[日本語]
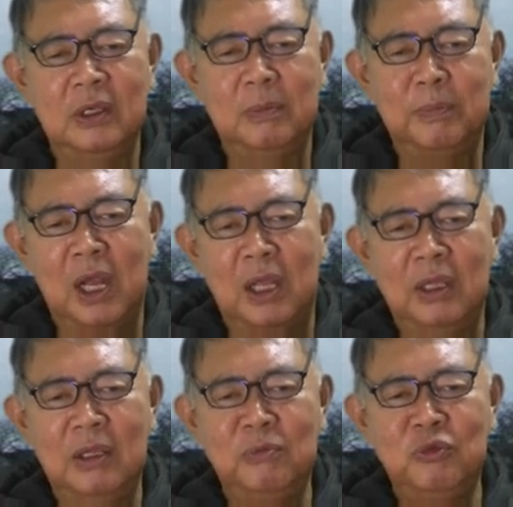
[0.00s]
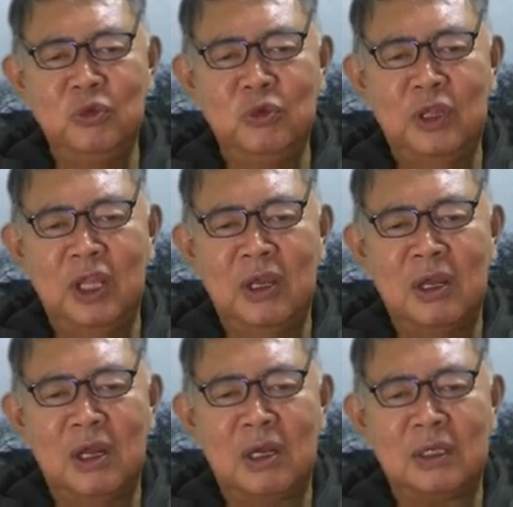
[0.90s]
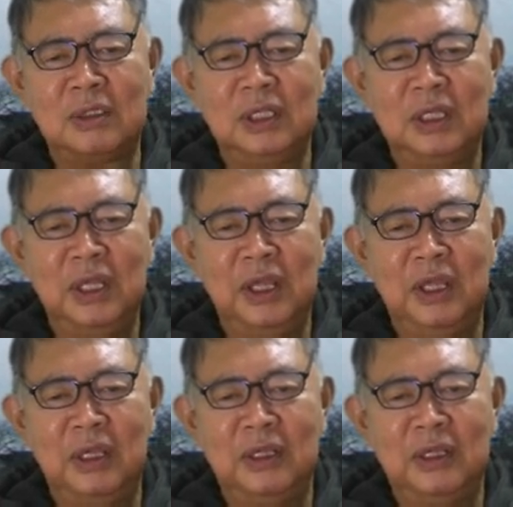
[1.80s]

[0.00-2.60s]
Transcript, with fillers: まあ、AM 低波えー、